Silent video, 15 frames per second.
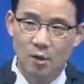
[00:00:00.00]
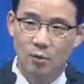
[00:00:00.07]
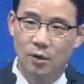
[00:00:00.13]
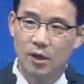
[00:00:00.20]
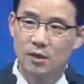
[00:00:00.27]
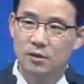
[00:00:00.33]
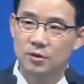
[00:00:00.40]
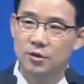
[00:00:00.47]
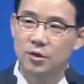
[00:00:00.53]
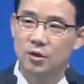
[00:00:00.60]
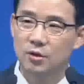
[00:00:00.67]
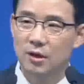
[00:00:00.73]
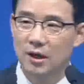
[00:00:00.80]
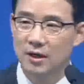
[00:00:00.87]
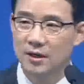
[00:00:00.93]
왜 이런
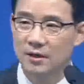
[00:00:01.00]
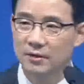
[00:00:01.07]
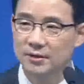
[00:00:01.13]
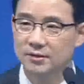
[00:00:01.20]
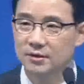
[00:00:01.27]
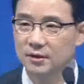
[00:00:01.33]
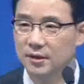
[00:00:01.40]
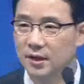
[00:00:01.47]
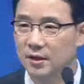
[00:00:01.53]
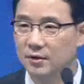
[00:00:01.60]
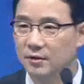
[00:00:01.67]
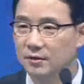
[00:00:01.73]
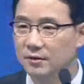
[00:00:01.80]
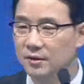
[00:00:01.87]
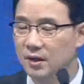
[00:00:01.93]
결과가 나왔을까요?
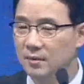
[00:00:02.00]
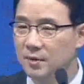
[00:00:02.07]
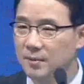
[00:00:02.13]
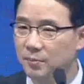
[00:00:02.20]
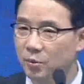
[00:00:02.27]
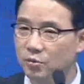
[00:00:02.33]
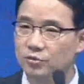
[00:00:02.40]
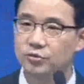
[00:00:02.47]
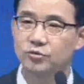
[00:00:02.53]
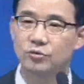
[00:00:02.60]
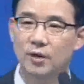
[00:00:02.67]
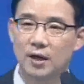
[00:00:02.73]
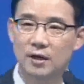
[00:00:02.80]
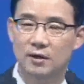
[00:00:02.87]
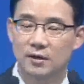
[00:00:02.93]
아마
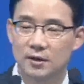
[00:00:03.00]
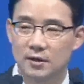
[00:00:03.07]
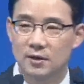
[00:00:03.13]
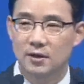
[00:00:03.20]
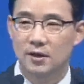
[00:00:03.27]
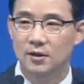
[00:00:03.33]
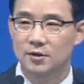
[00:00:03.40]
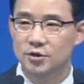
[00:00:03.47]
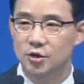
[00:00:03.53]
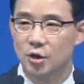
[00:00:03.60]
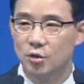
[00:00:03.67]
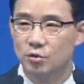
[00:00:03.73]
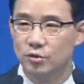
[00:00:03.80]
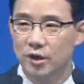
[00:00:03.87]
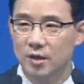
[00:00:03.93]
보수와
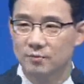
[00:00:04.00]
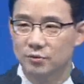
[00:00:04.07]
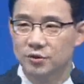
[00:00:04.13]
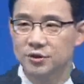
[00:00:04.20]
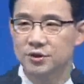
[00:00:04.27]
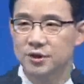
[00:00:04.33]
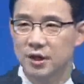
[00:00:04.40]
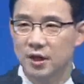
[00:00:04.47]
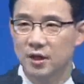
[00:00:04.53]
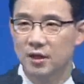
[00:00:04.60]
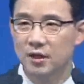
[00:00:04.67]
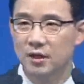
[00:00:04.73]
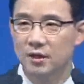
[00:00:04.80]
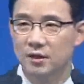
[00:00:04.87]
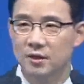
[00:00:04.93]
처우의
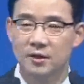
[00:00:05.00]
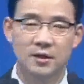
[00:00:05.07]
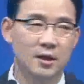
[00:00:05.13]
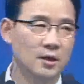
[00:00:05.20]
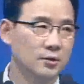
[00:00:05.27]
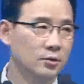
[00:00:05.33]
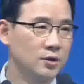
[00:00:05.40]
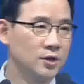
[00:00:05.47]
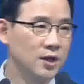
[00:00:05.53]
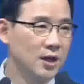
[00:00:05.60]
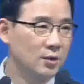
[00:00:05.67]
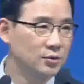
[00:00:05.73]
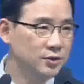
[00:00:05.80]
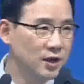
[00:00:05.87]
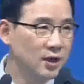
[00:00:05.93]

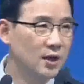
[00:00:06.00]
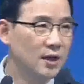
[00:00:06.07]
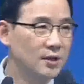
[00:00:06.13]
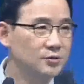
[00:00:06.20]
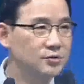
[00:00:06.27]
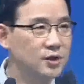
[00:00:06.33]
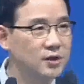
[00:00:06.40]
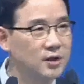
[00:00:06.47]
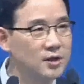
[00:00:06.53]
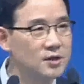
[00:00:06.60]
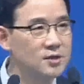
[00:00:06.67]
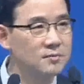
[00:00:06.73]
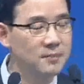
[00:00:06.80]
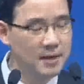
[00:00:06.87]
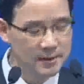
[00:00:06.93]
문제이겠거니라고 생각할 수
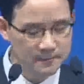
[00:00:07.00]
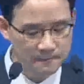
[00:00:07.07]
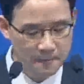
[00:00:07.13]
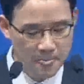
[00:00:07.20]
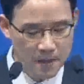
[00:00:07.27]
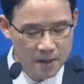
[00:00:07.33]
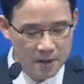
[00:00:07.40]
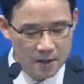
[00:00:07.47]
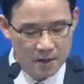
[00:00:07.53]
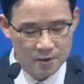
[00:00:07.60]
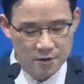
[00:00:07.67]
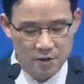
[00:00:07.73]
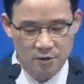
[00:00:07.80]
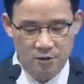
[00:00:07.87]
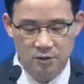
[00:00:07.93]
있겠지만
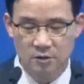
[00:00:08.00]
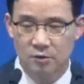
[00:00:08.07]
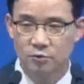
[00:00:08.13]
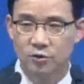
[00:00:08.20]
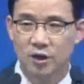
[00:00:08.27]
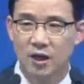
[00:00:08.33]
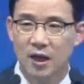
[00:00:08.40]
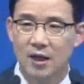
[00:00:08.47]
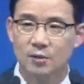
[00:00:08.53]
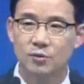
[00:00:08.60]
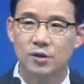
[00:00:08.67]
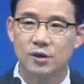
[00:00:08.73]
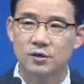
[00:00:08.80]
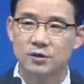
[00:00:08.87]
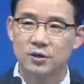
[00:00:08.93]
저는 우리가
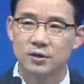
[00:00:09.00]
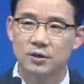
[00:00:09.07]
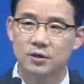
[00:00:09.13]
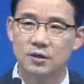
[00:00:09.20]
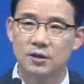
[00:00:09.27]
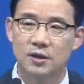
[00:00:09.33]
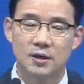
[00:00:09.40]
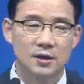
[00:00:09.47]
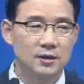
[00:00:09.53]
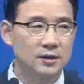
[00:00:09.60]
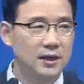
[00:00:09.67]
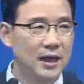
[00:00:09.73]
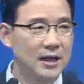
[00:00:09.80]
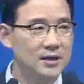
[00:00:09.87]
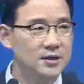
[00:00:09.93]
하고 있는 일을
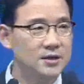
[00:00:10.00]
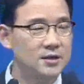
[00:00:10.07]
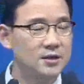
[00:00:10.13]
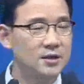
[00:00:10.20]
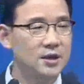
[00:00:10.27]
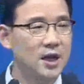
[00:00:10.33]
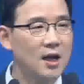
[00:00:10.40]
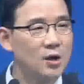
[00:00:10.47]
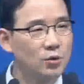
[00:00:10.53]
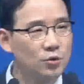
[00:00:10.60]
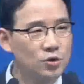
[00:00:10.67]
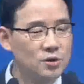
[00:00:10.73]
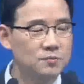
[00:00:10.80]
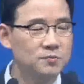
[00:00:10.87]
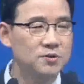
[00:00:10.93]
다시
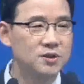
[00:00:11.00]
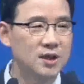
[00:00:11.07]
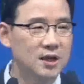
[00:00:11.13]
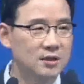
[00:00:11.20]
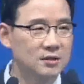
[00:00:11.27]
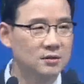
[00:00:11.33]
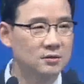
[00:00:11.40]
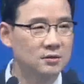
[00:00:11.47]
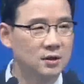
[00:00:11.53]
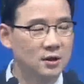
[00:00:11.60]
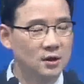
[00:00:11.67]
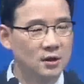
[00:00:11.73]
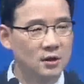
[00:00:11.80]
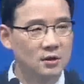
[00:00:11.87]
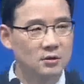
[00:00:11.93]
하고 싶지 않은
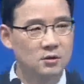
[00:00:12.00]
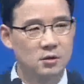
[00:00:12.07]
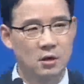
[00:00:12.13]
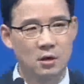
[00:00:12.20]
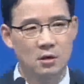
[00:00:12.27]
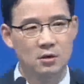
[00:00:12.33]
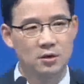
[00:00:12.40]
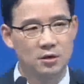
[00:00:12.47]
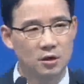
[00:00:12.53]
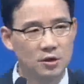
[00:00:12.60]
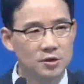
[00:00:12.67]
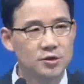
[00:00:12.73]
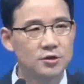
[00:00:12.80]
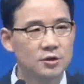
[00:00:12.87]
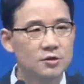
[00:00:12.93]
더
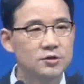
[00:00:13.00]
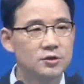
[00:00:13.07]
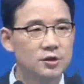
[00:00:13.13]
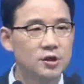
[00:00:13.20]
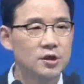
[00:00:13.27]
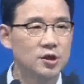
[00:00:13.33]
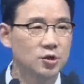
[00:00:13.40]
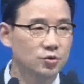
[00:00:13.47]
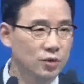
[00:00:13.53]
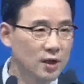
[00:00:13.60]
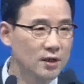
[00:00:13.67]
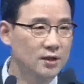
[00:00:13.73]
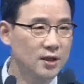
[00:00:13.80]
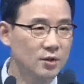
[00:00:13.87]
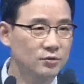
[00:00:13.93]
결정적인 이유가
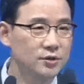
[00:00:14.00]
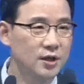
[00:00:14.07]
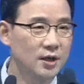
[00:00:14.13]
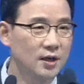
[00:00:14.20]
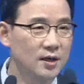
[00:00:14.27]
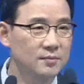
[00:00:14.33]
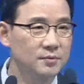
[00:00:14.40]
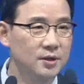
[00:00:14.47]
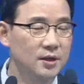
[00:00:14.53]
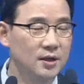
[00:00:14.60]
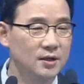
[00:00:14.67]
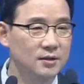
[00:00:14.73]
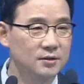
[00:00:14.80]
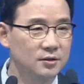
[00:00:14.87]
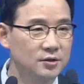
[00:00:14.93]
있다고
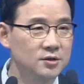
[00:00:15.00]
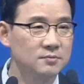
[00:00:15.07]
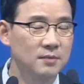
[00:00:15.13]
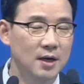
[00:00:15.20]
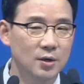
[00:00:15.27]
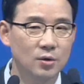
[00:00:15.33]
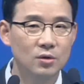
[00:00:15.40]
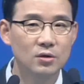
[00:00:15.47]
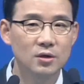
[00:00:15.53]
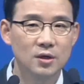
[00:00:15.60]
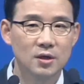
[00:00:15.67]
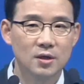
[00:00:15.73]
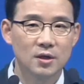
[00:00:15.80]
생각합니다. 그것은 바로